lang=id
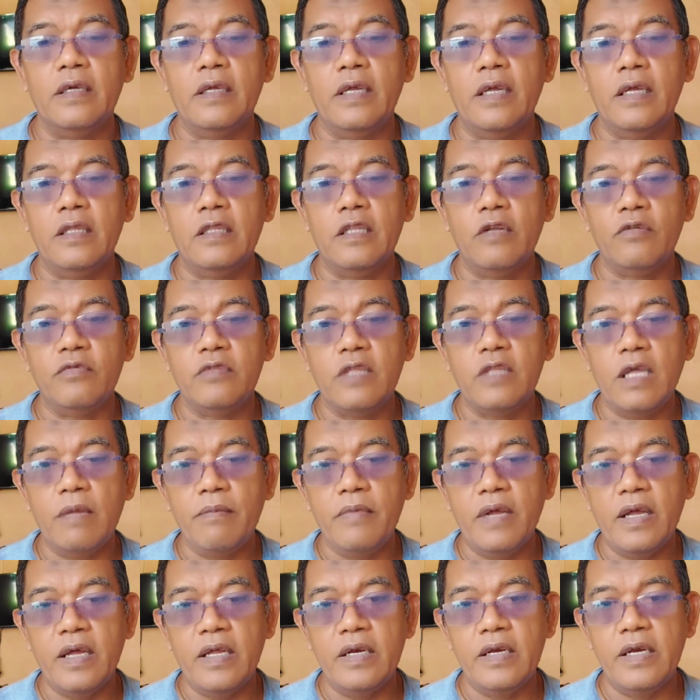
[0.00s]
Ya,
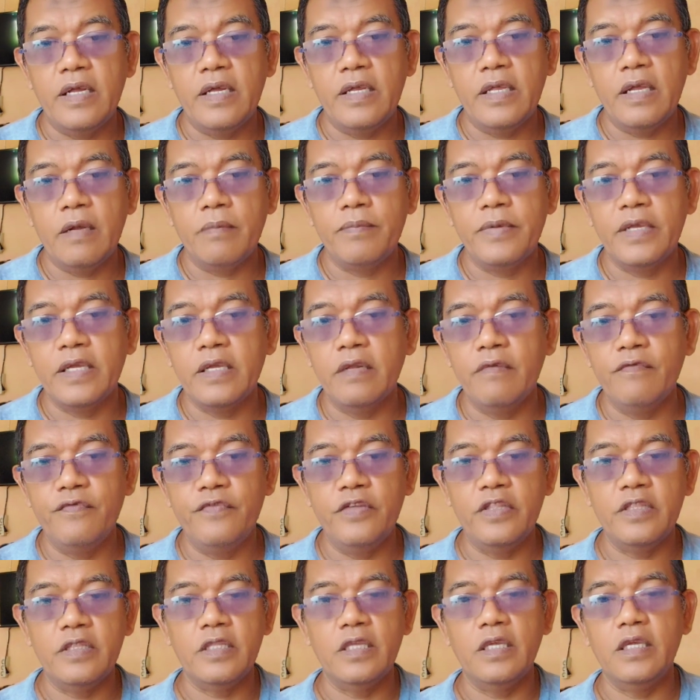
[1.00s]
terutama Anda yang bikin
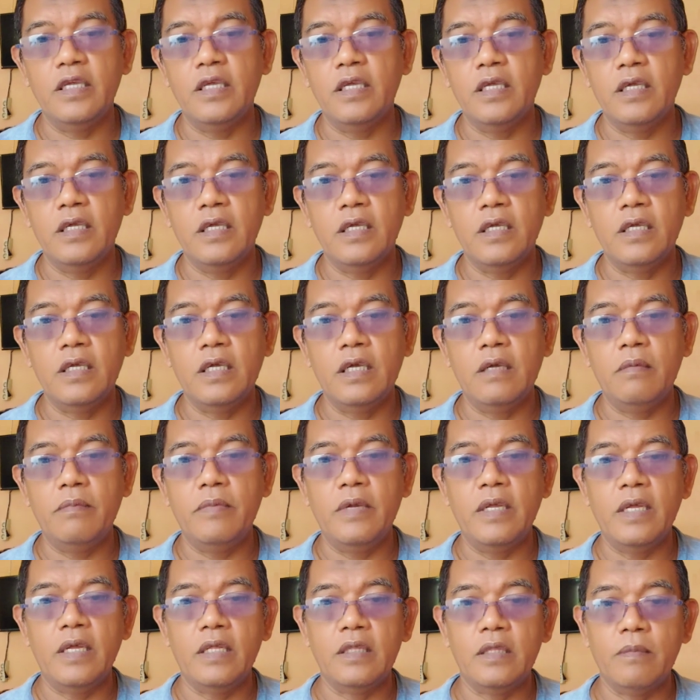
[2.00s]
viti
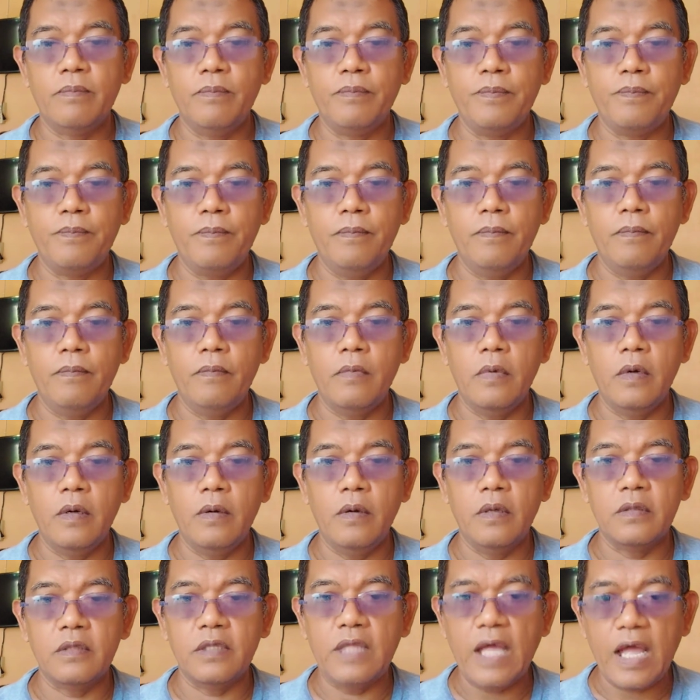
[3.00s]
apa ya,
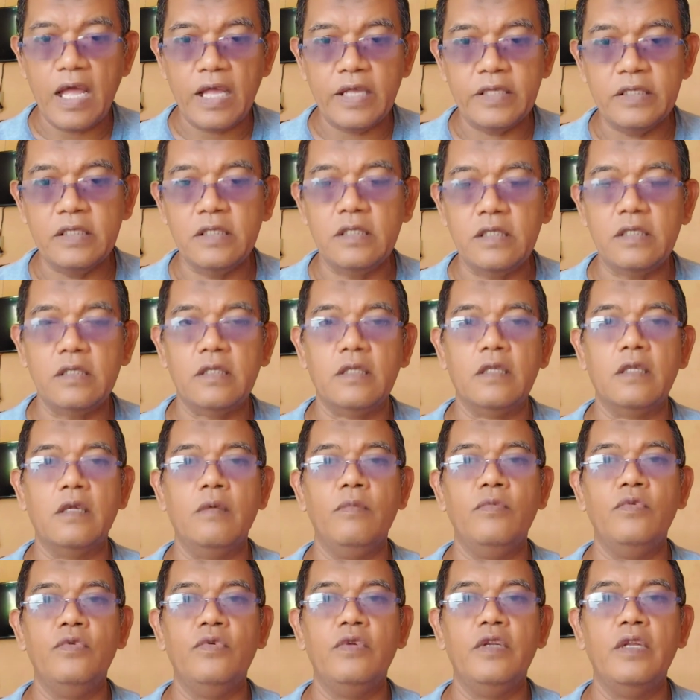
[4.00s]
mau tas,
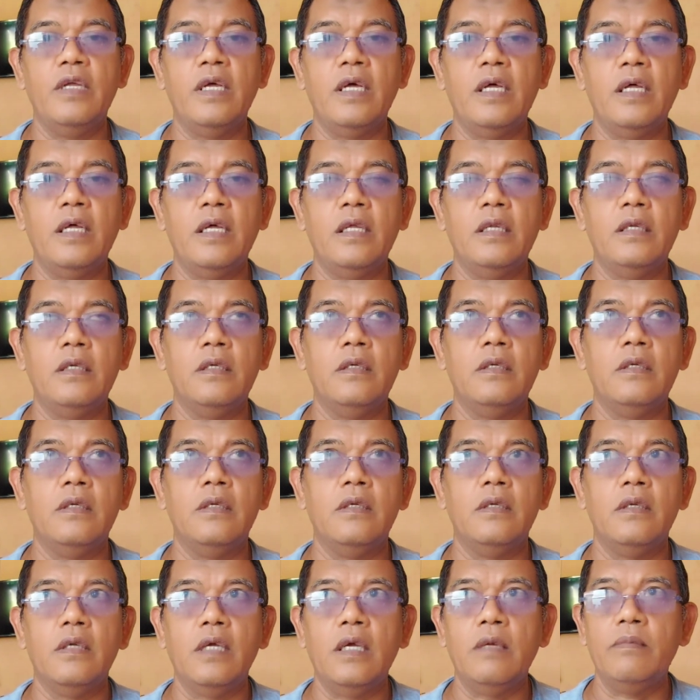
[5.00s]
kemudian
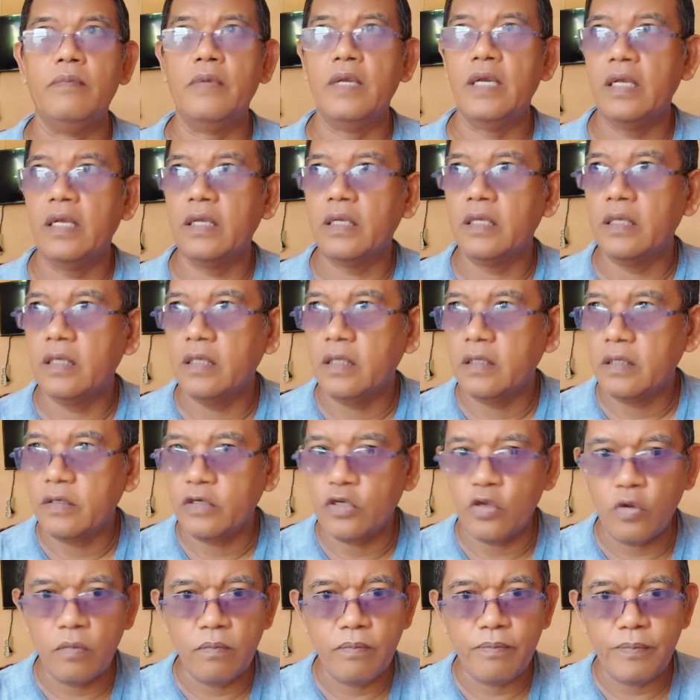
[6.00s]
apalagi
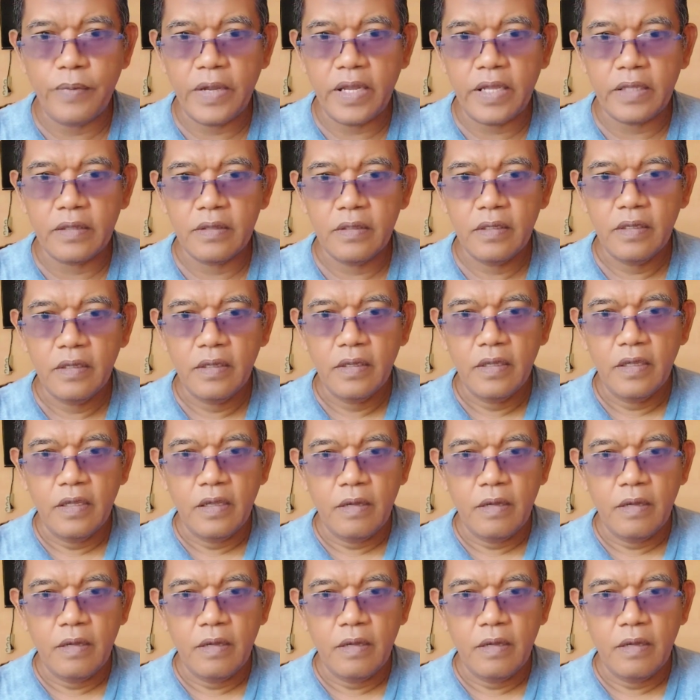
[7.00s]
dompet.